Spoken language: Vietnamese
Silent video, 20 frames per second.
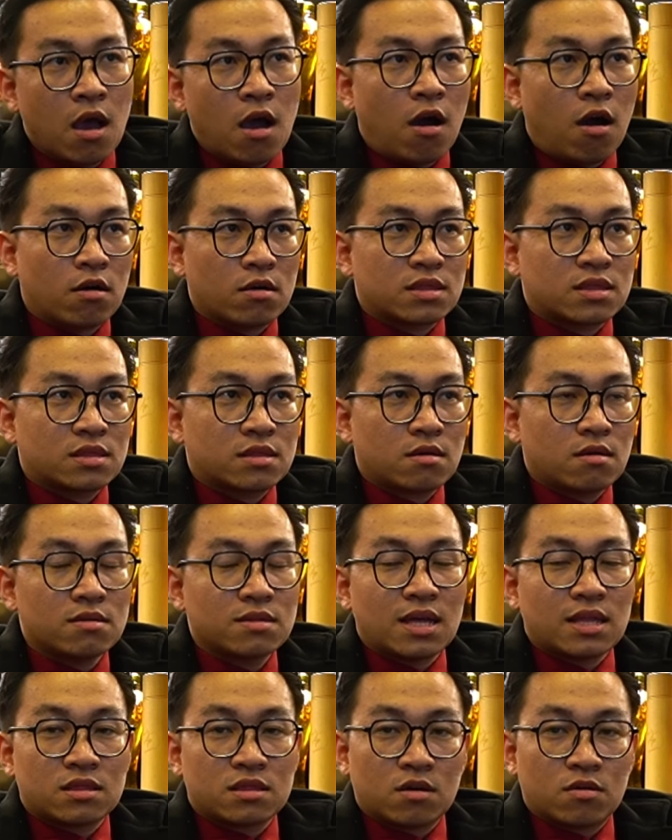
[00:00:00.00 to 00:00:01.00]
họ có
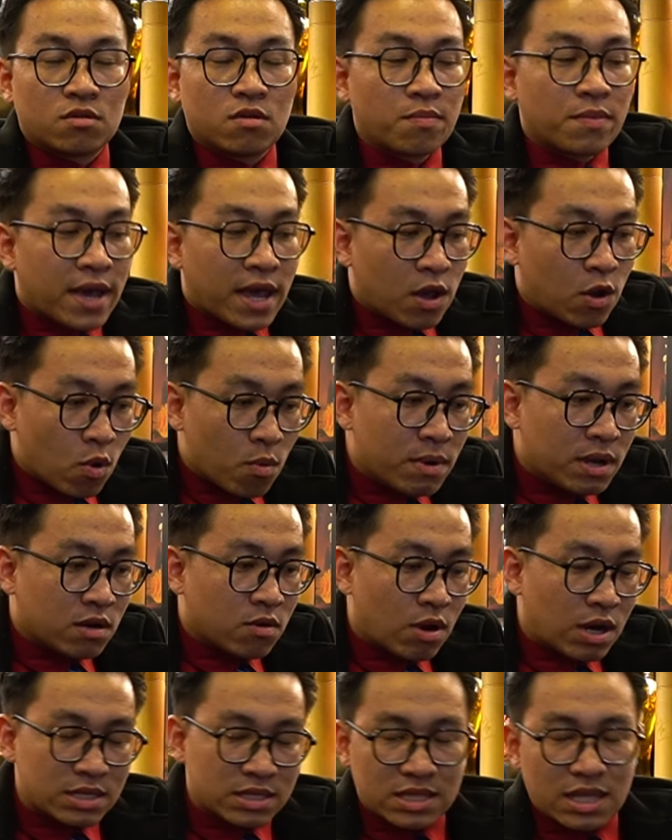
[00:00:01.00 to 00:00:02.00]
thành tựu trong nghề của mình
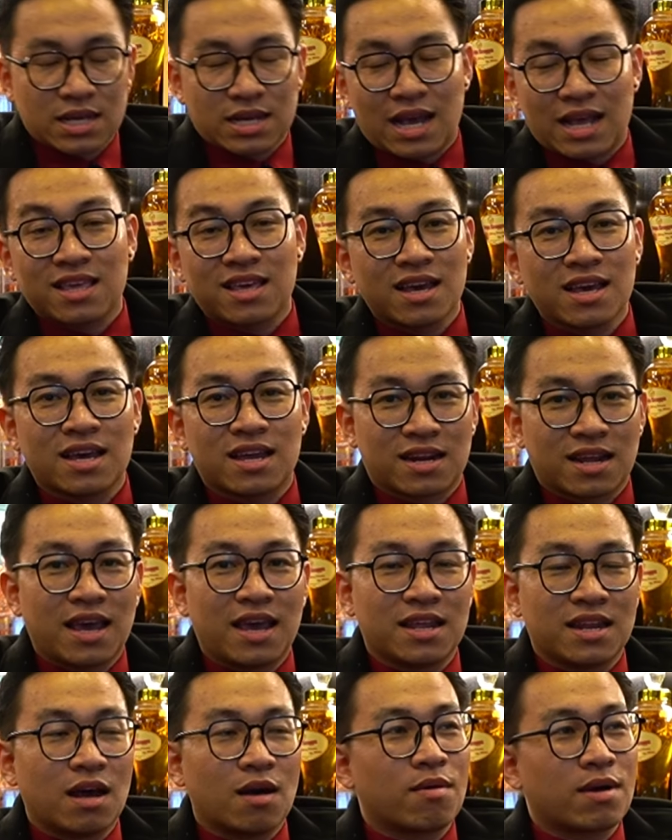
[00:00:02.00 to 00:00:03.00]
hoặc tất cả những cái ngành
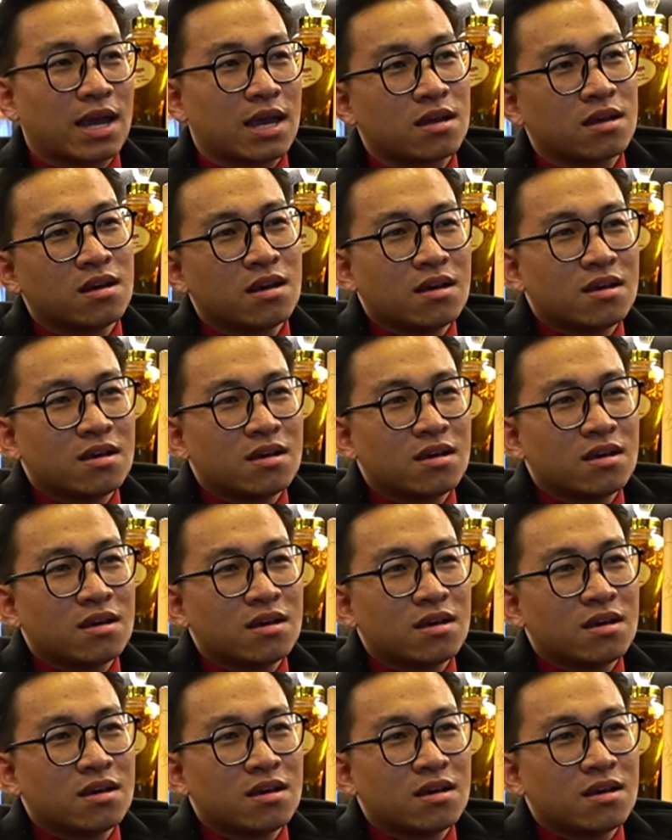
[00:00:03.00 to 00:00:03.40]
nghề nào khác,